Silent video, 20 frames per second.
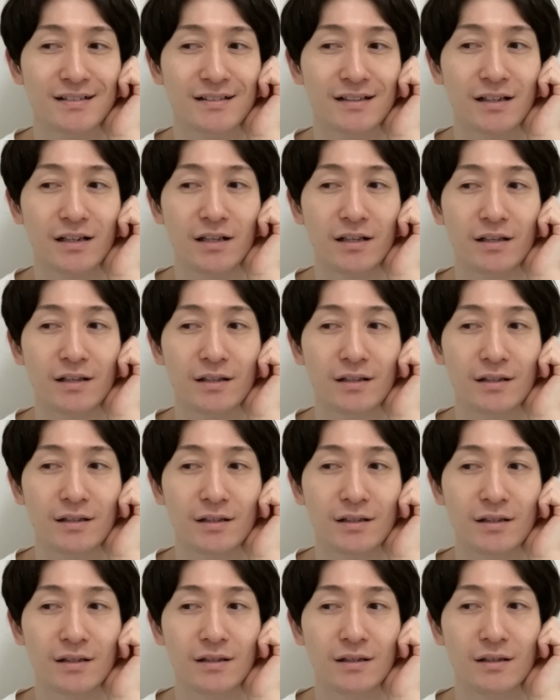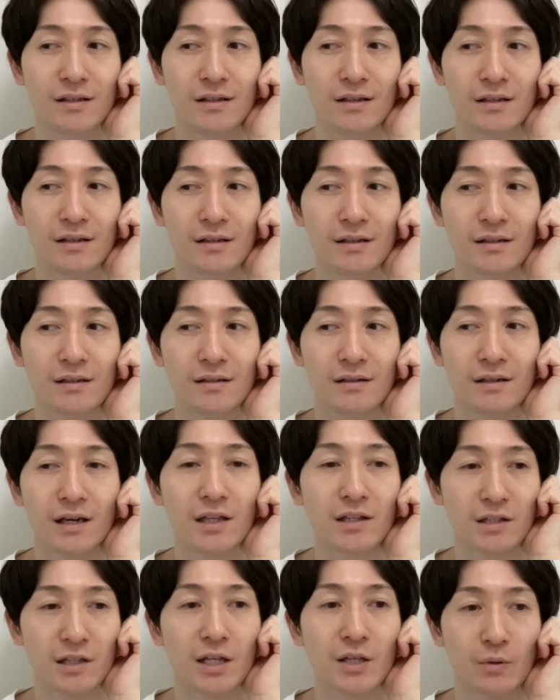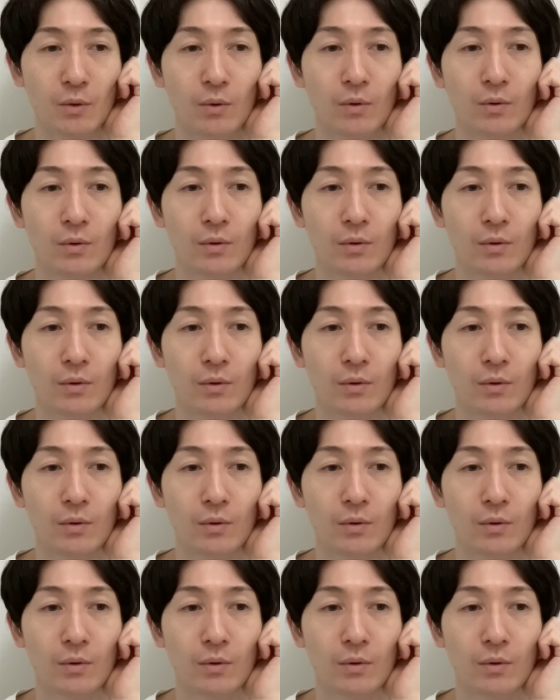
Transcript: あれ帰ってないの